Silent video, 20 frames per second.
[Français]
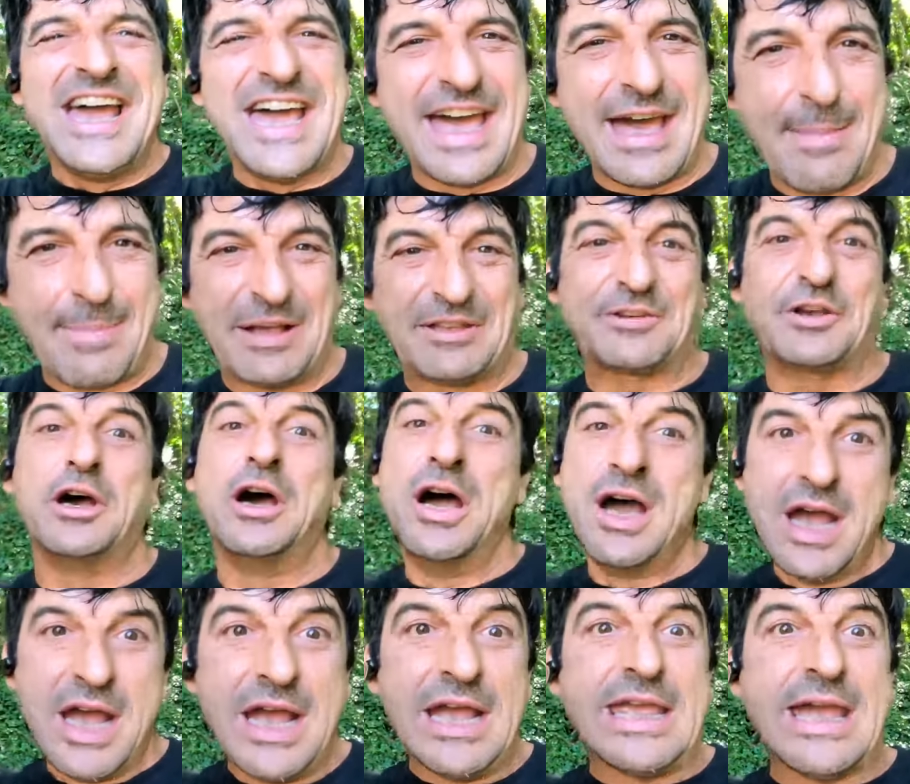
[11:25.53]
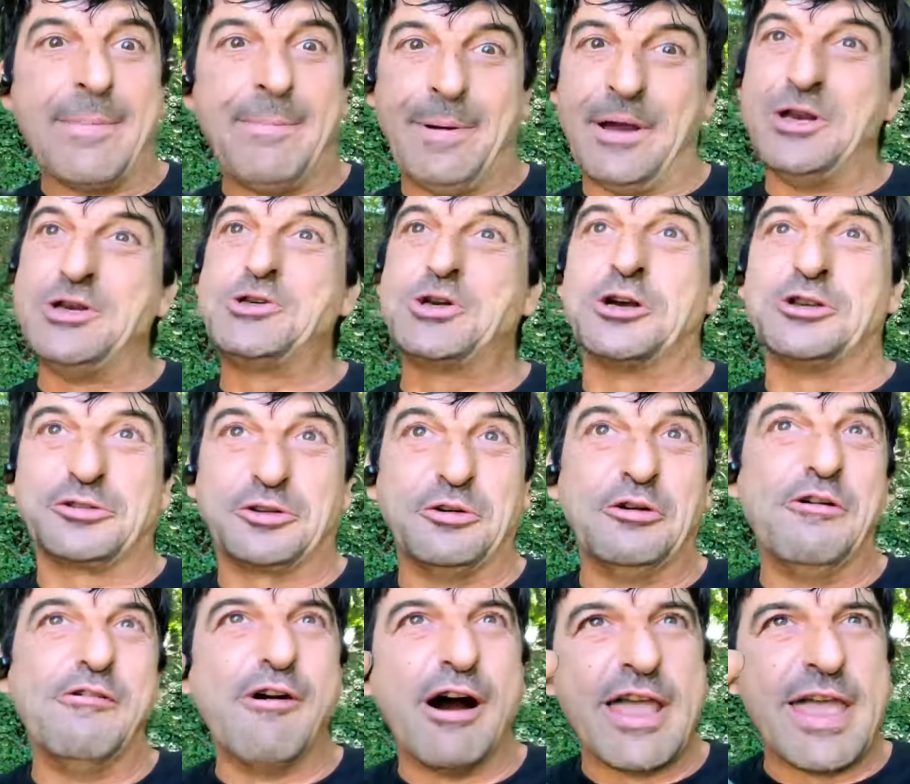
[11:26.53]
Eh, parce que il y a plein de
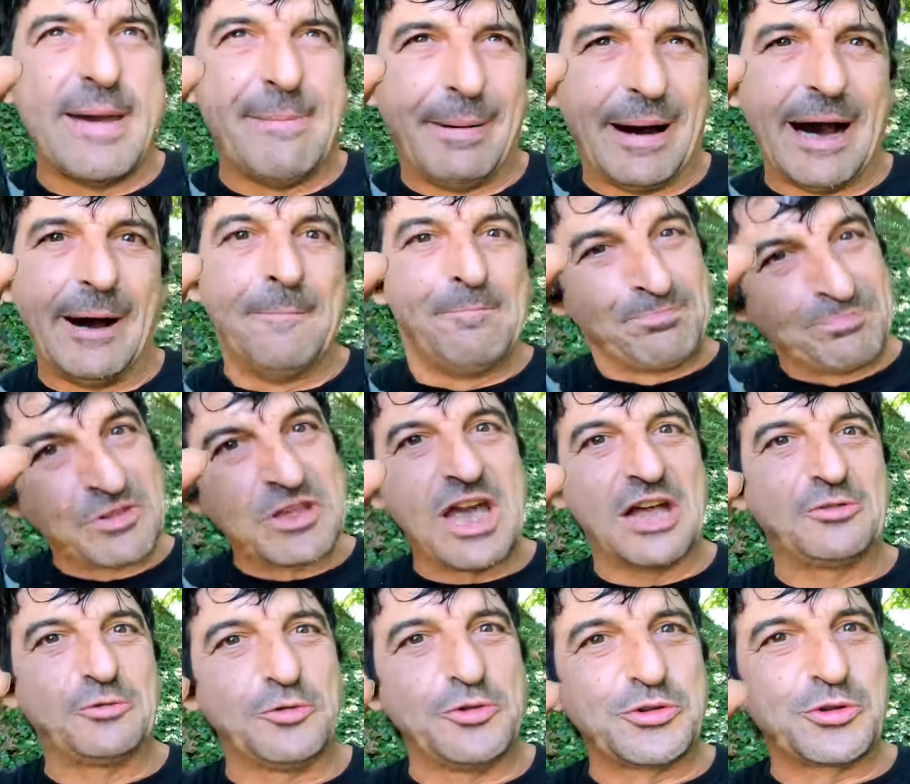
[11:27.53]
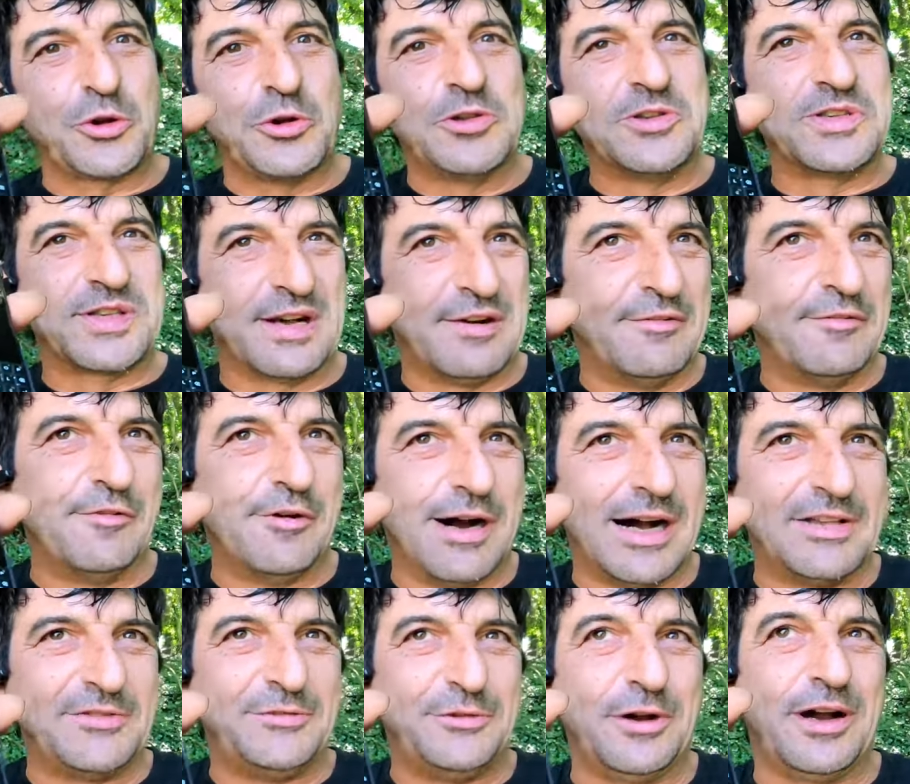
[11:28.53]
choses que vous voyez pas. Il y tout ce qu'on
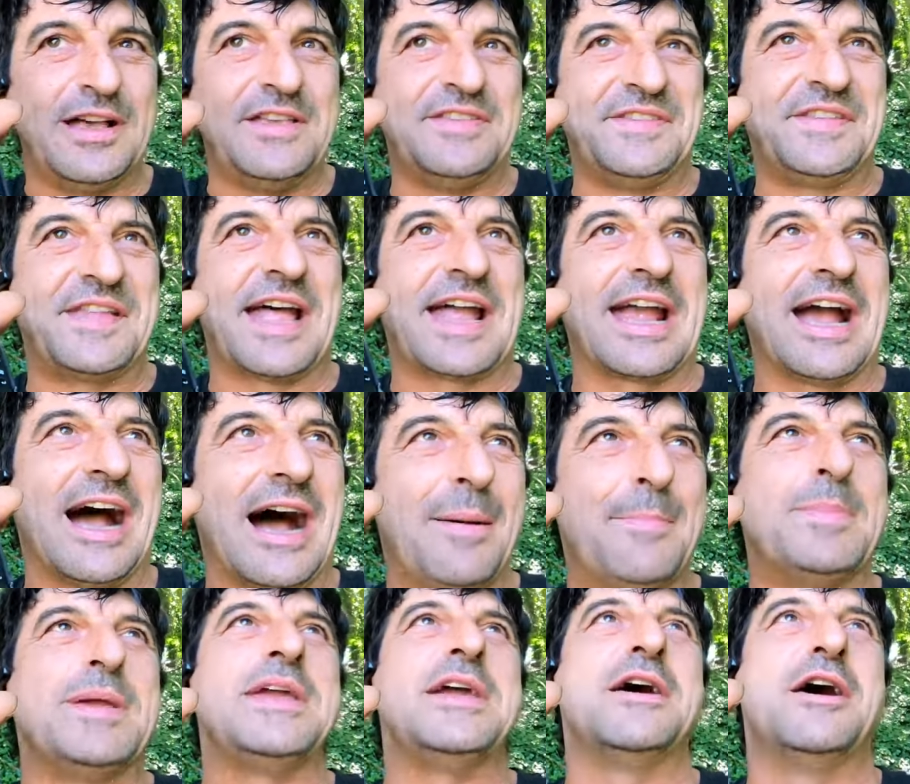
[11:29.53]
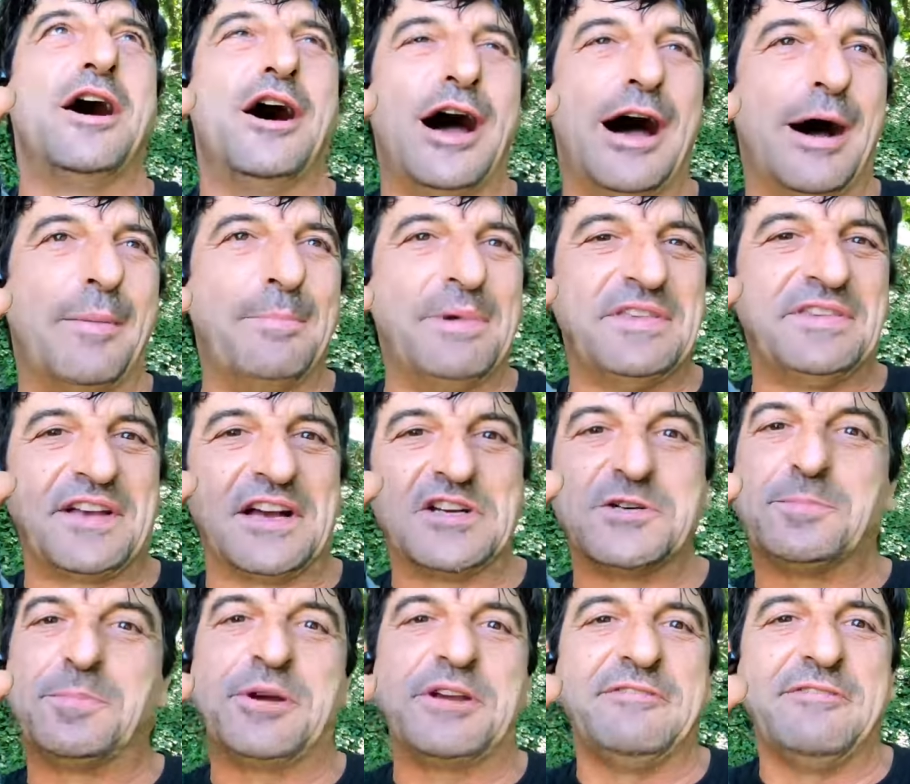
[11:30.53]
s'envoie sur Instagram et euh, en
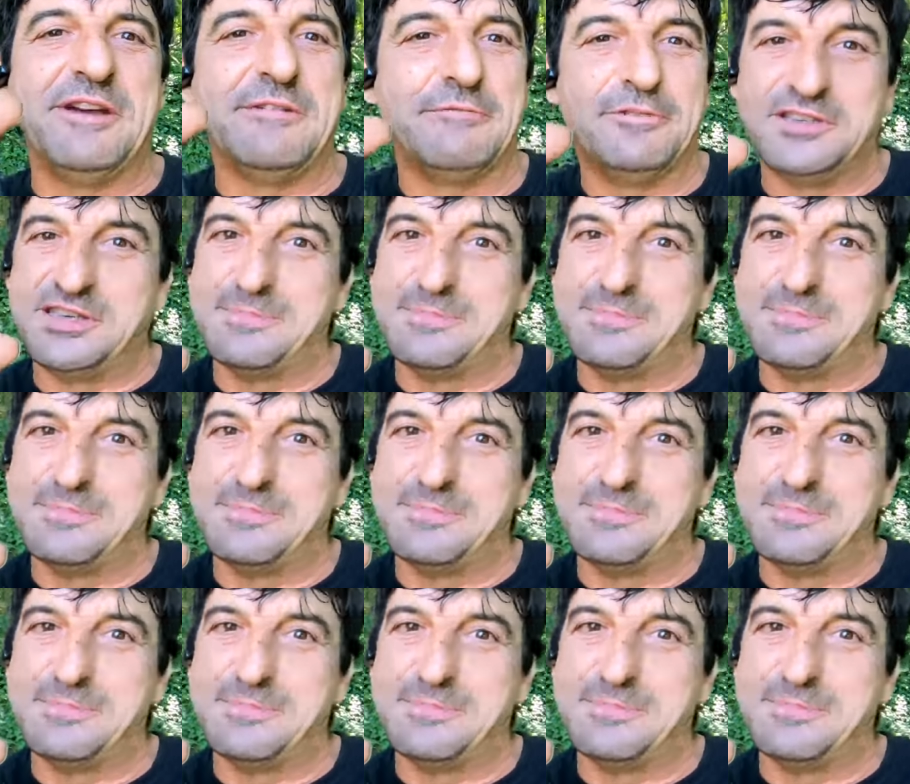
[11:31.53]
message privé.